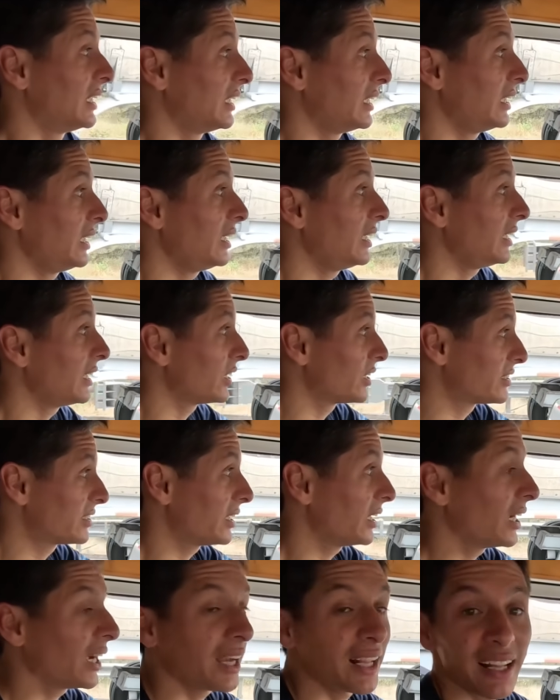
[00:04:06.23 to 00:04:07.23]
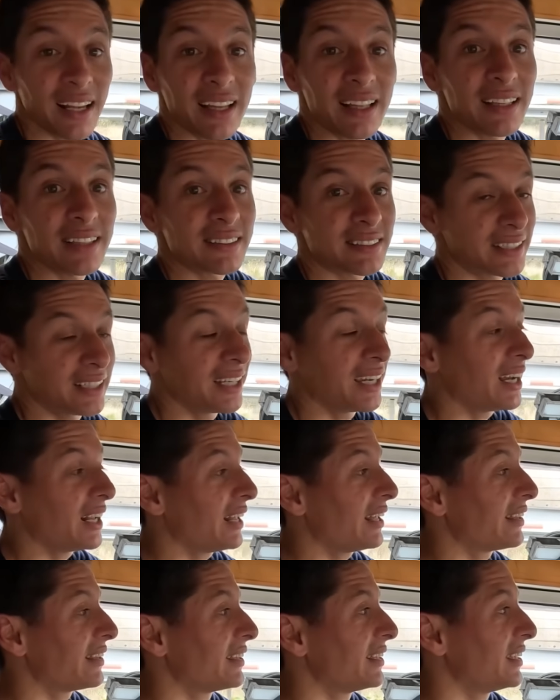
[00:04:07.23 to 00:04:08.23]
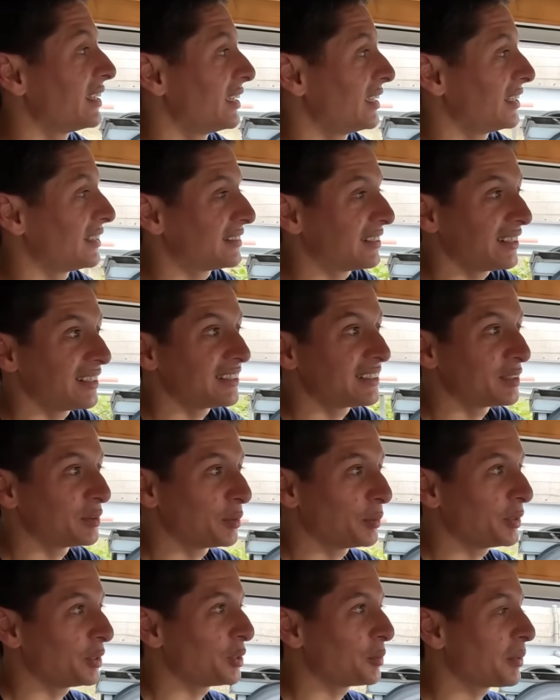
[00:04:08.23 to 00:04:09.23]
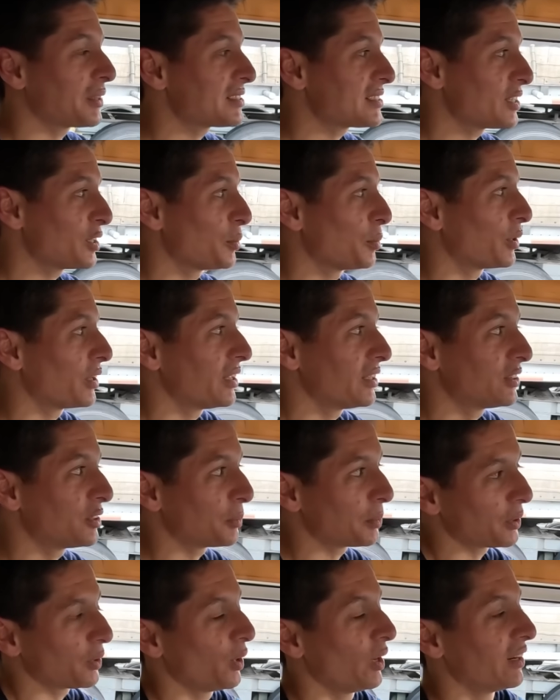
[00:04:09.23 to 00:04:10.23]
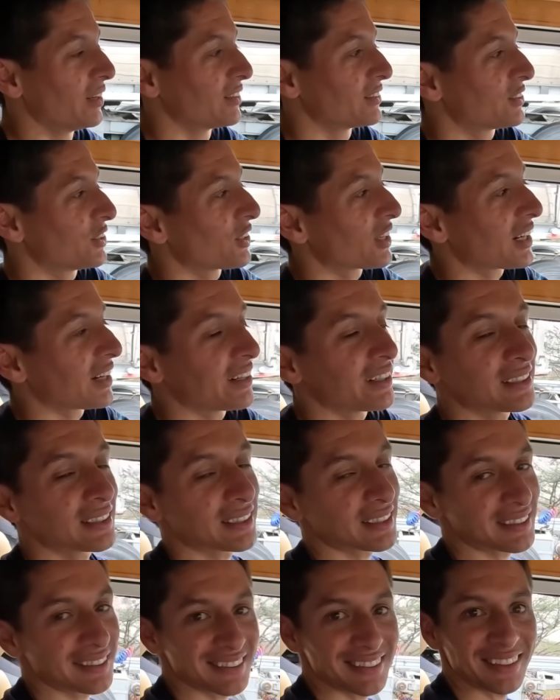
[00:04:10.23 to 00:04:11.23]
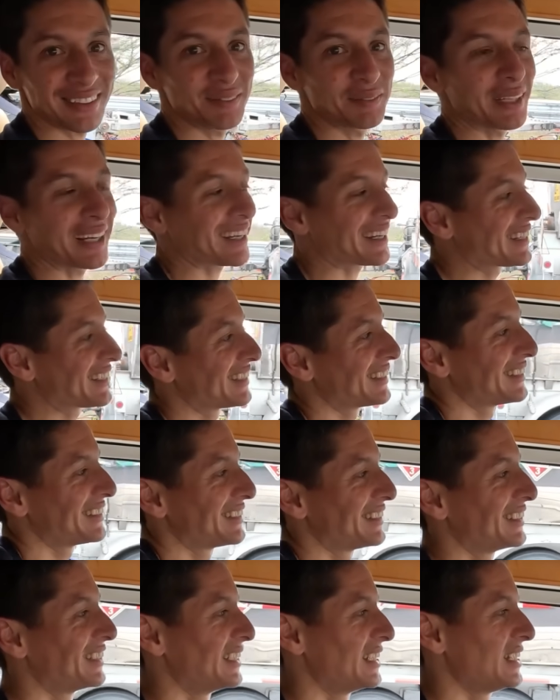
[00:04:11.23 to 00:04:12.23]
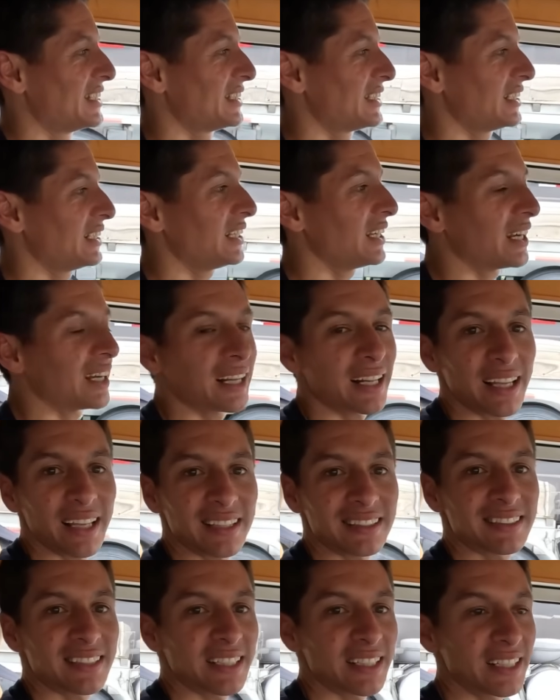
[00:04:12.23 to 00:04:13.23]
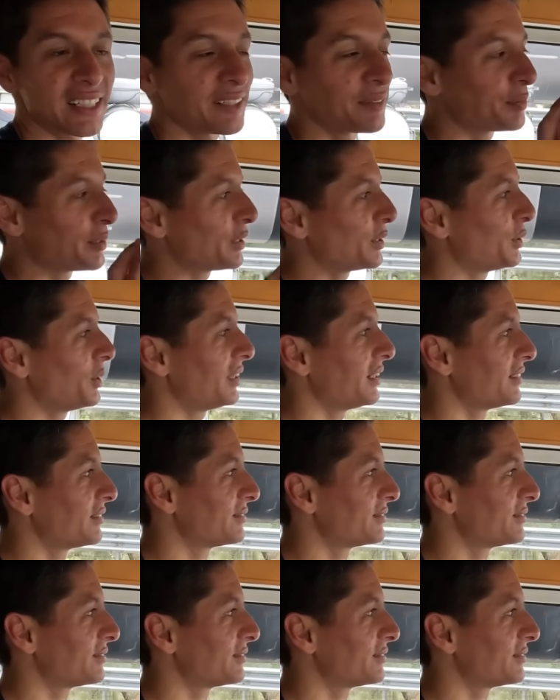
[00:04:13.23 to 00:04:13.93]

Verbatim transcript: y sin ganas, sin ganas de estar en este momento pasando por esto, pero bueno, toca a veces en viaje. Tenía ganas de seguir, pero bueno.